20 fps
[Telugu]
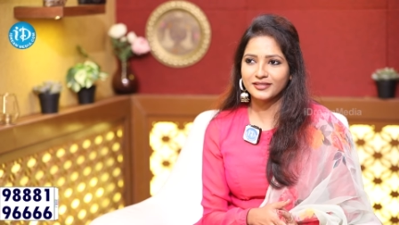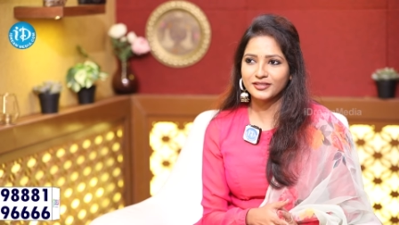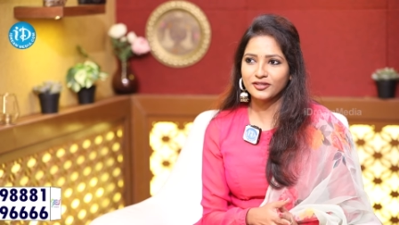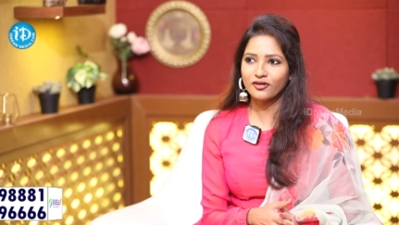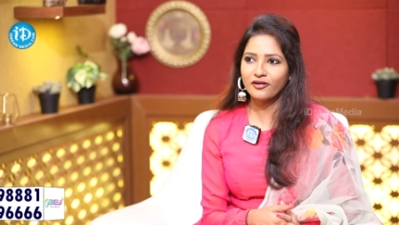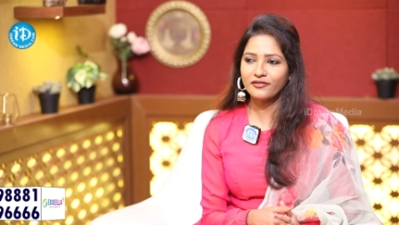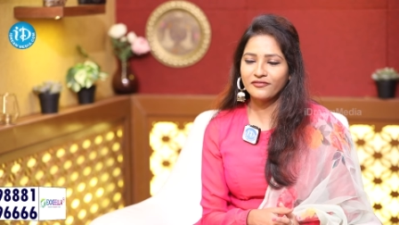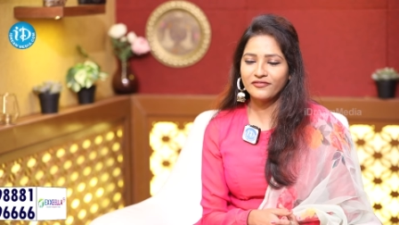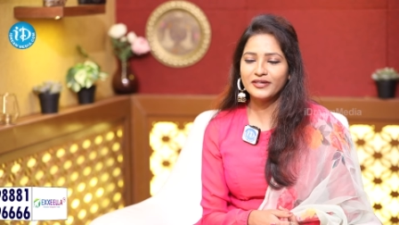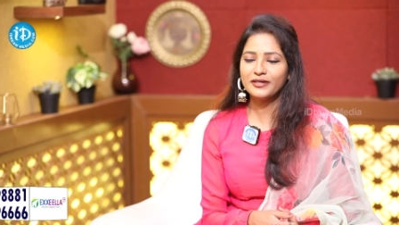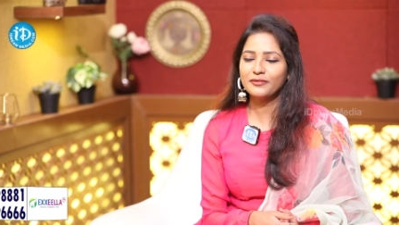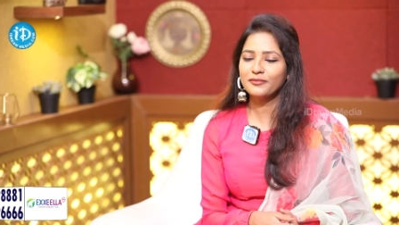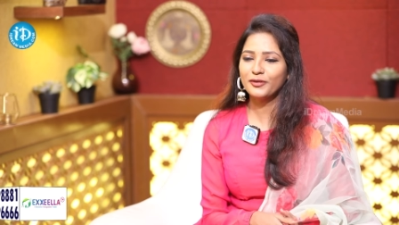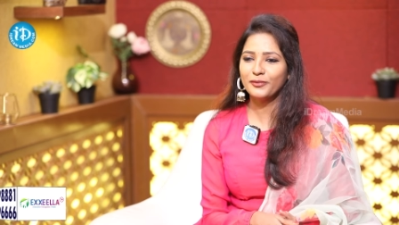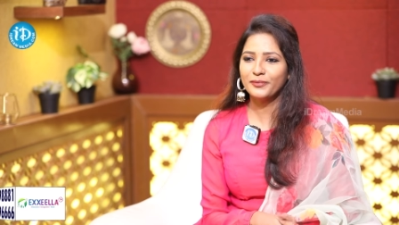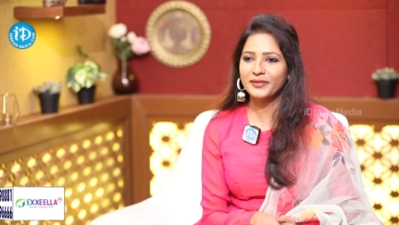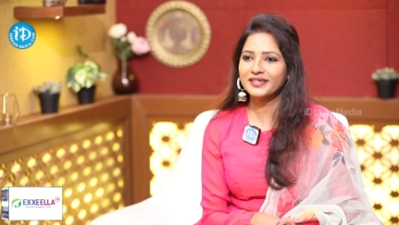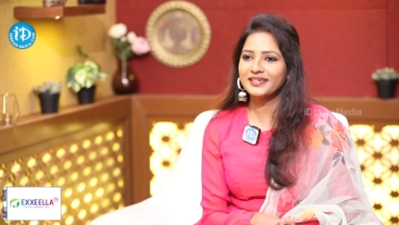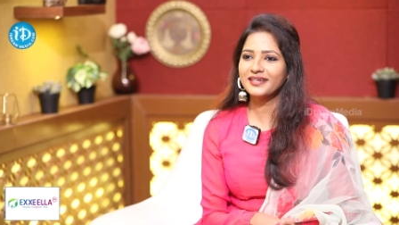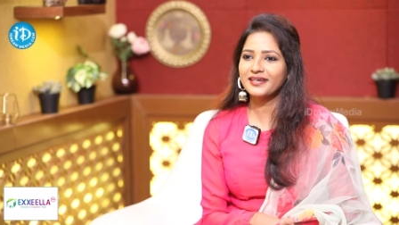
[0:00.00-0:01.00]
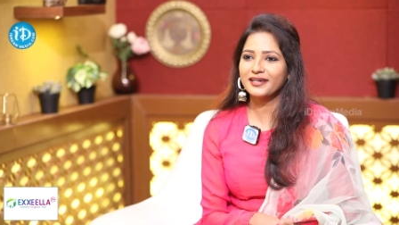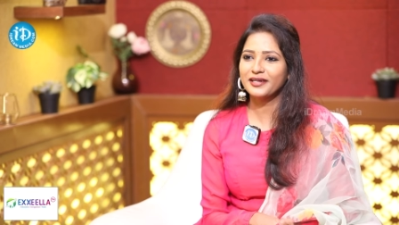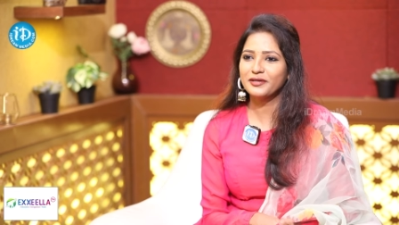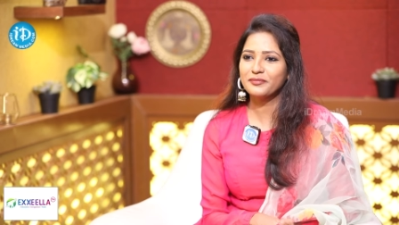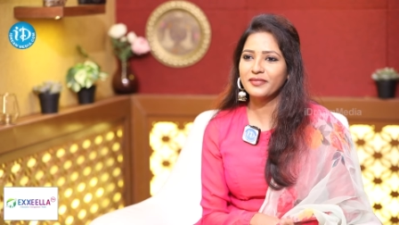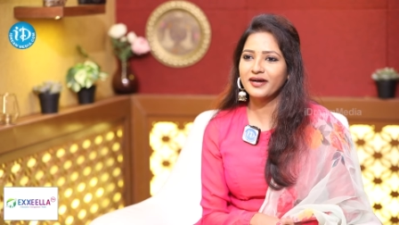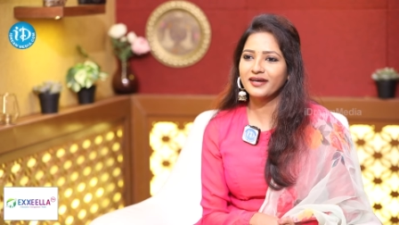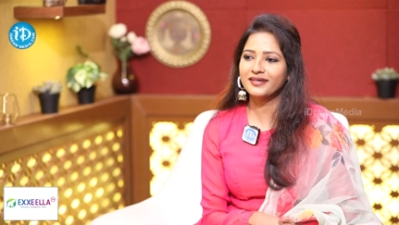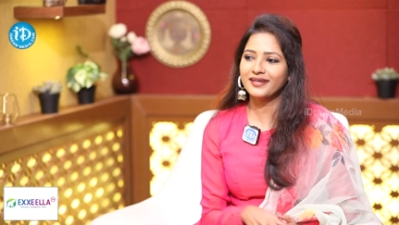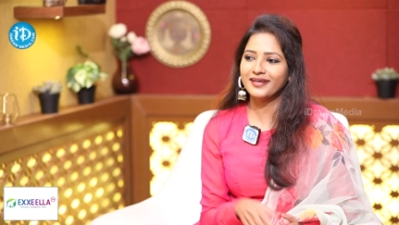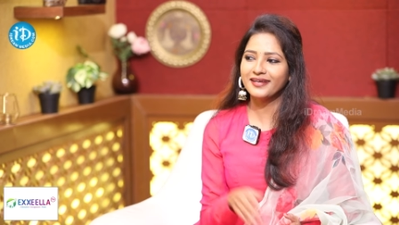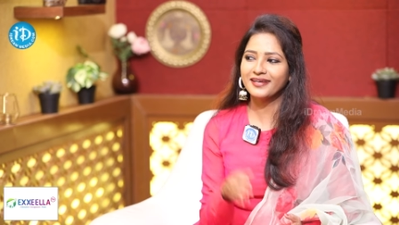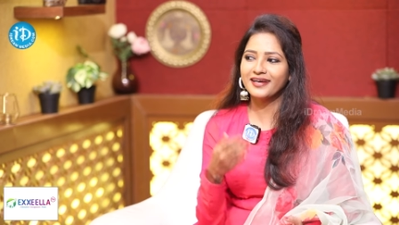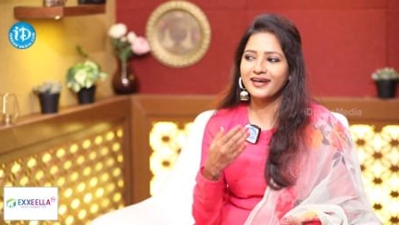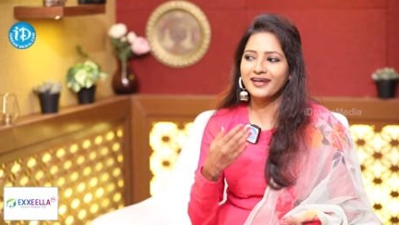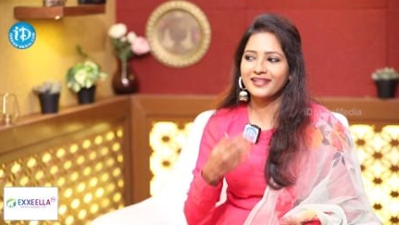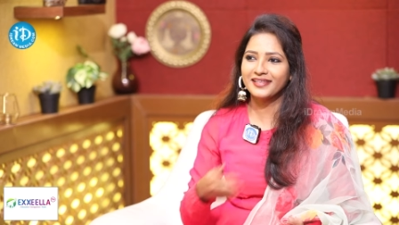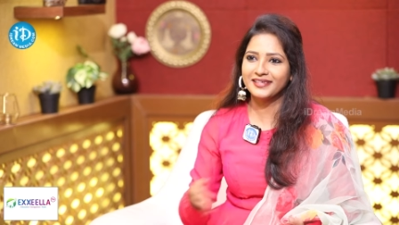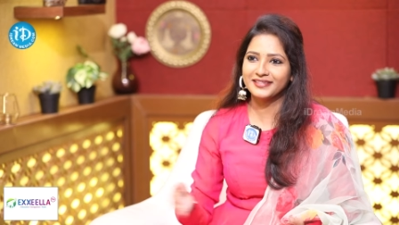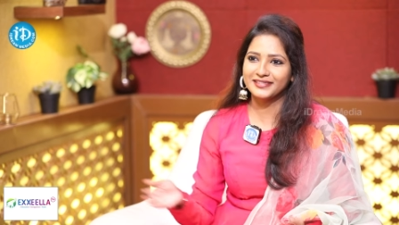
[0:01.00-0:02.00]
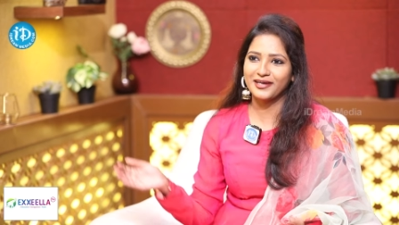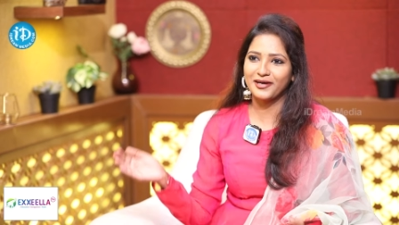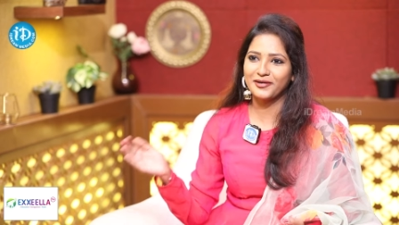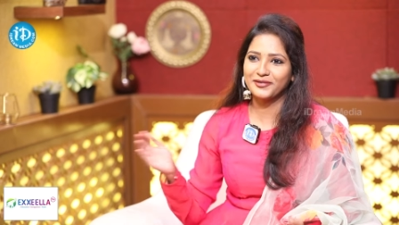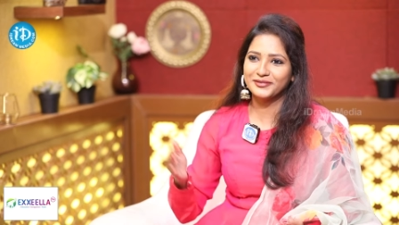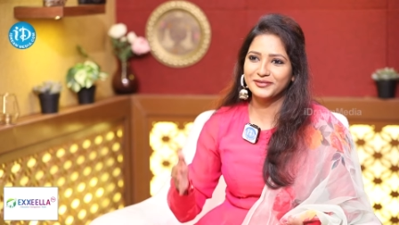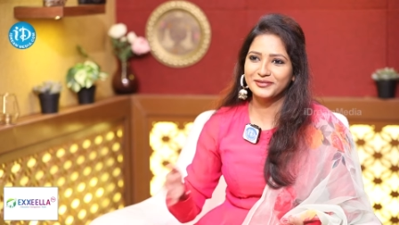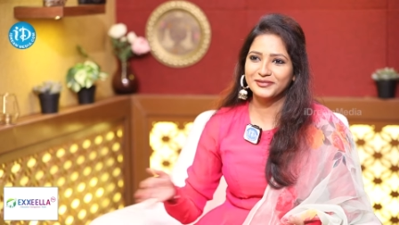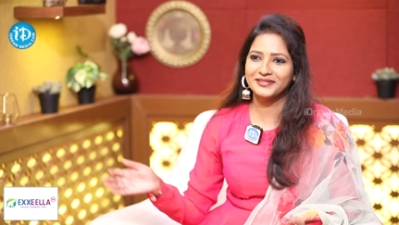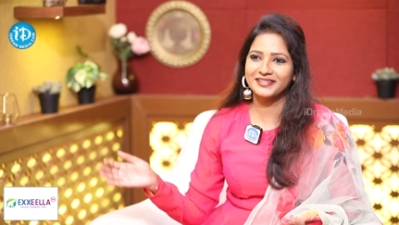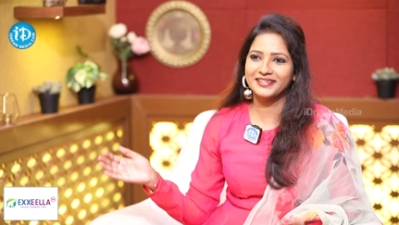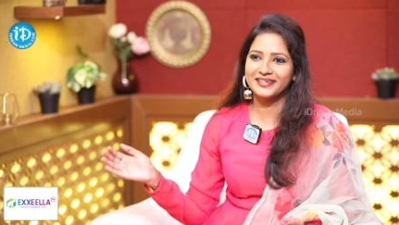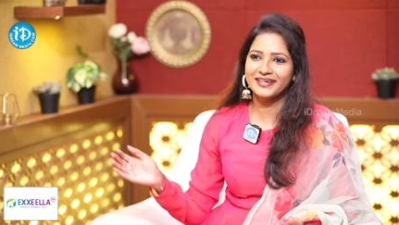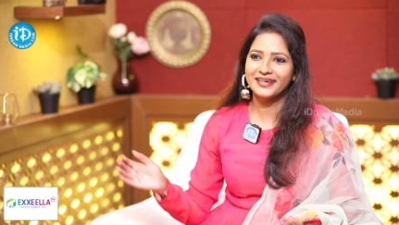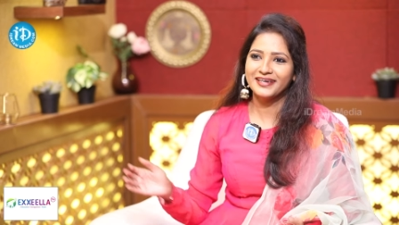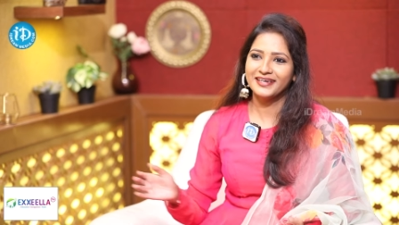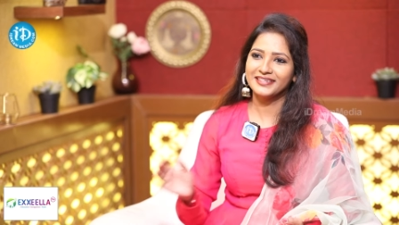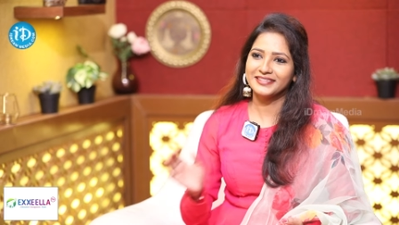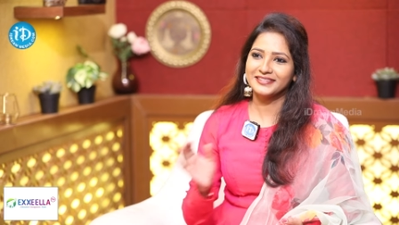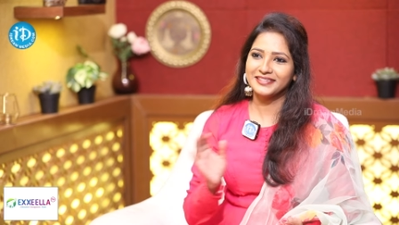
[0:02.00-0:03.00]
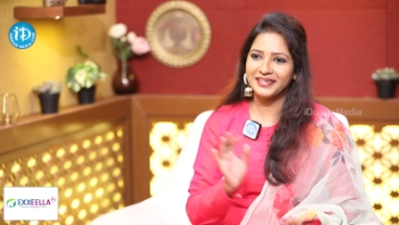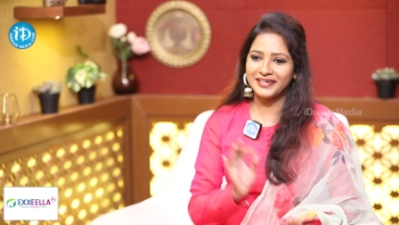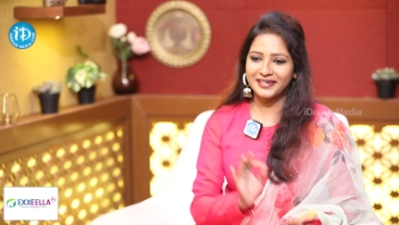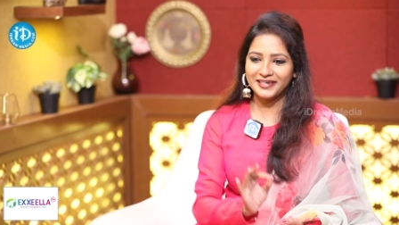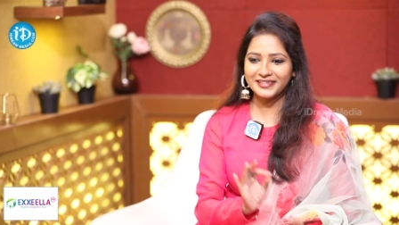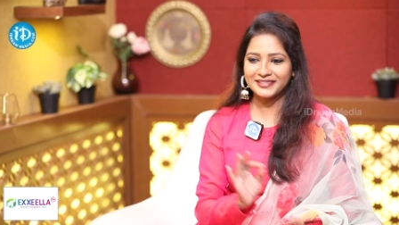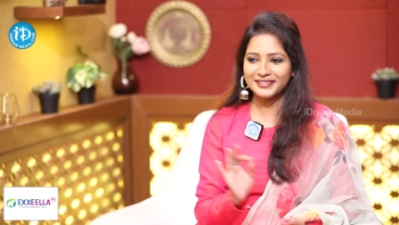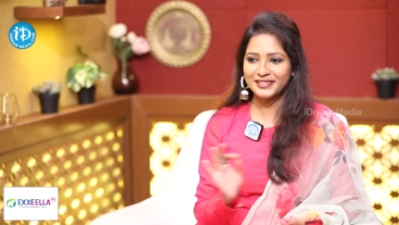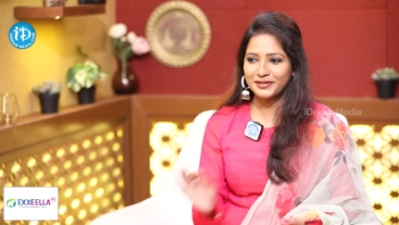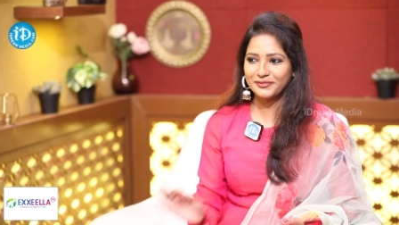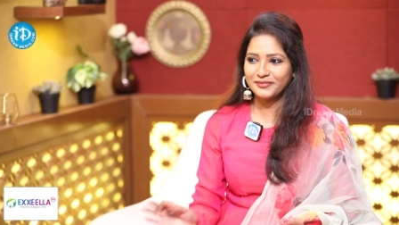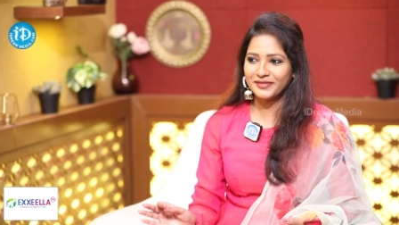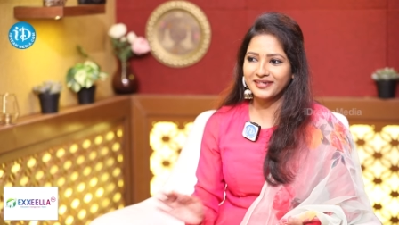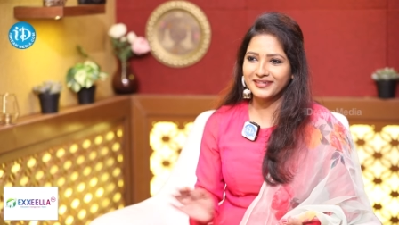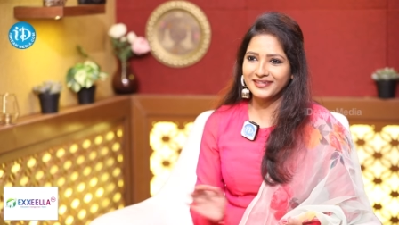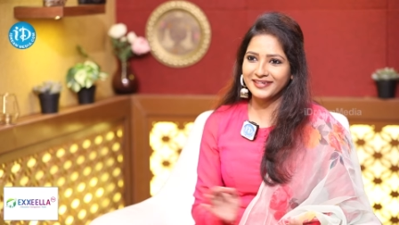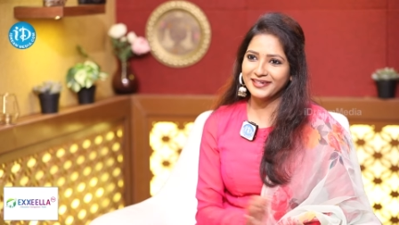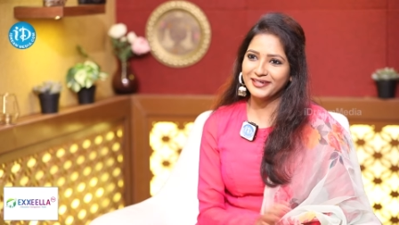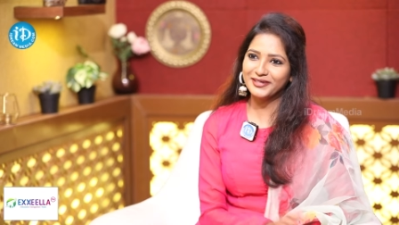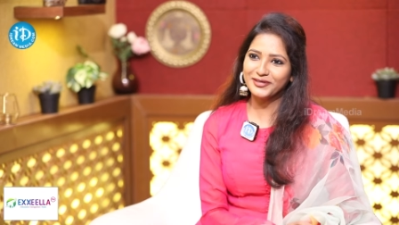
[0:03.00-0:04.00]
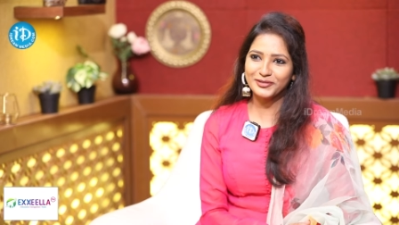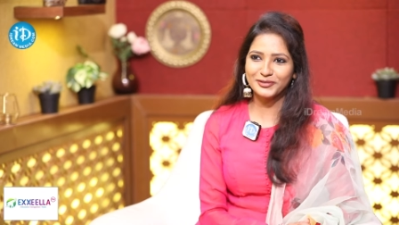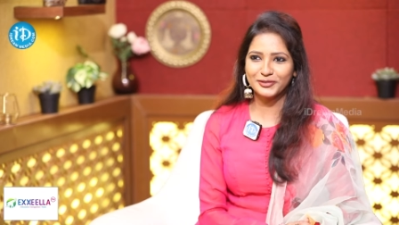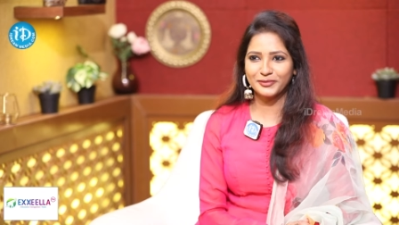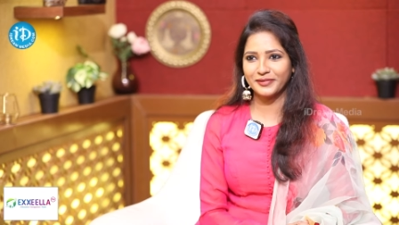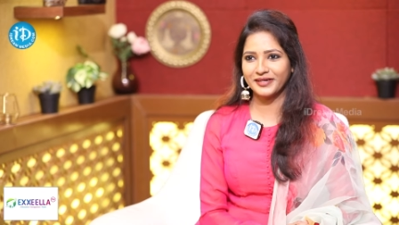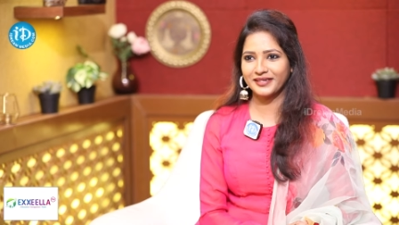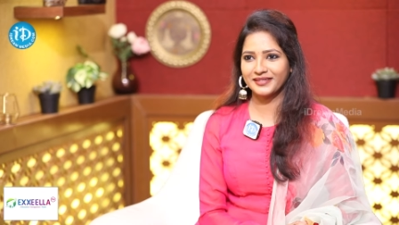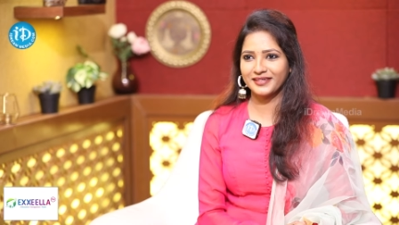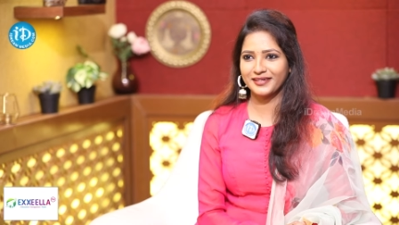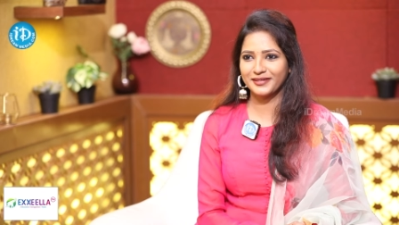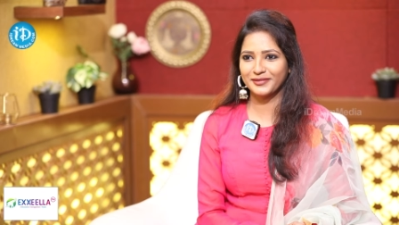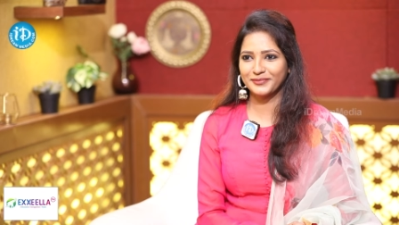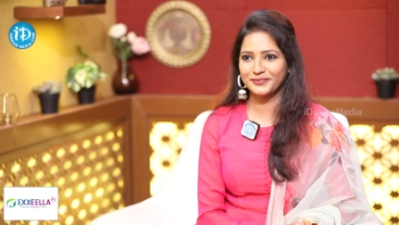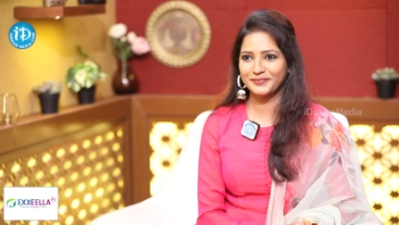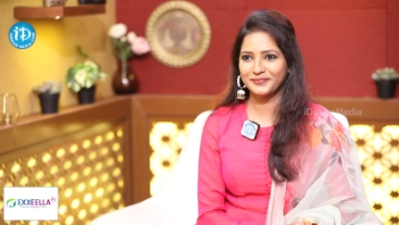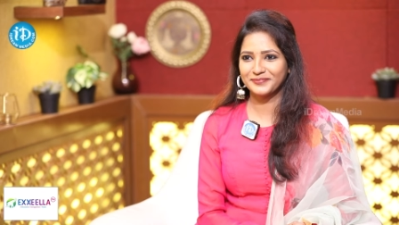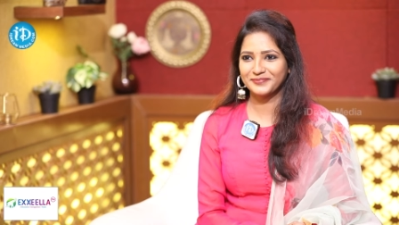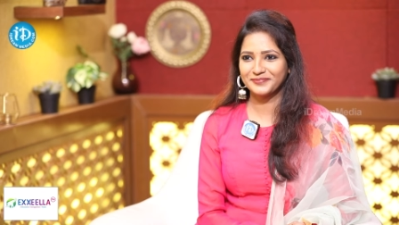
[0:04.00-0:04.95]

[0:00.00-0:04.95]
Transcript: షార్ట్ లో పెట్టారనమాట ఇంకా అదే సాగుతుంది స్నేహ శర్మ అంటేనే గుర్తుపడతారు